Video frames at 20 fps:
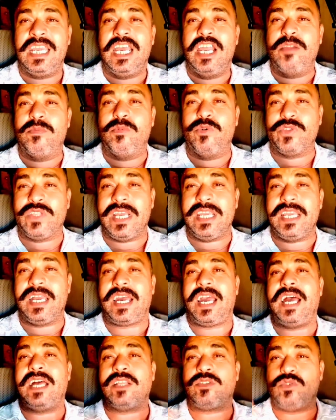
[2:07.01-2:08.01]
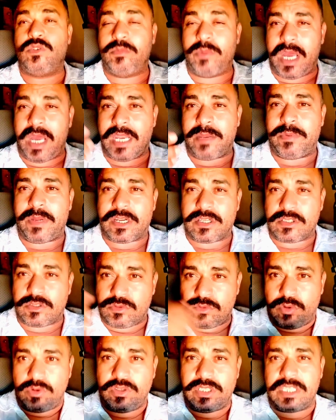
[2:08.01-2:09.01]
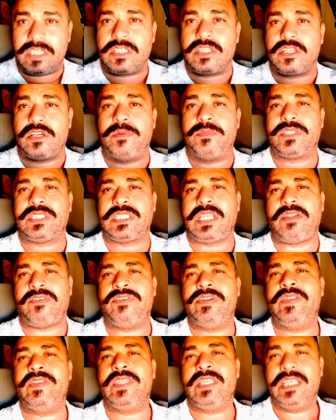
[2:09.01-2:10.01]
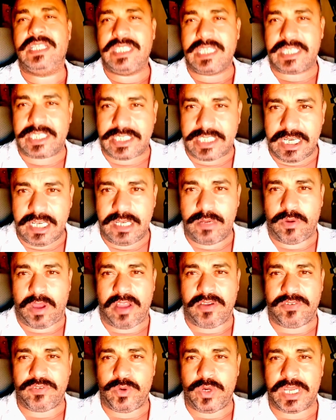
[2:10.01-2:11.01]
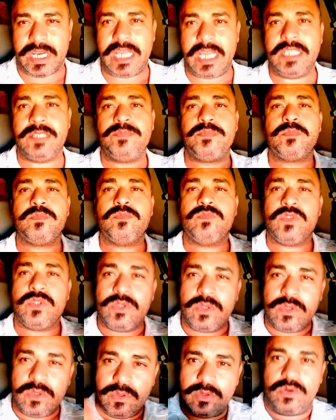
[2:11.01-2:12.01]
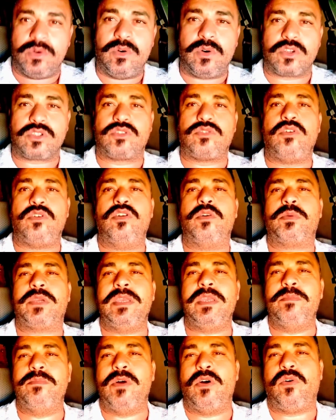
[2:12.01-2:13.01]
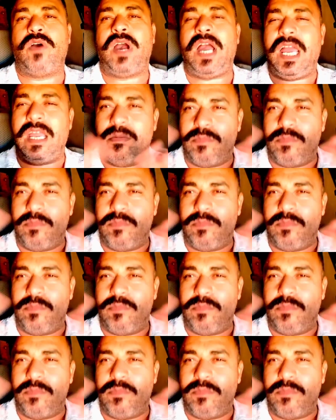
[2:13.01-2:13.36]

المضايقات والمغاربه ردوا لهم الصرف داك الشيء اللي وقع في وهران وردوا لهم كما وقع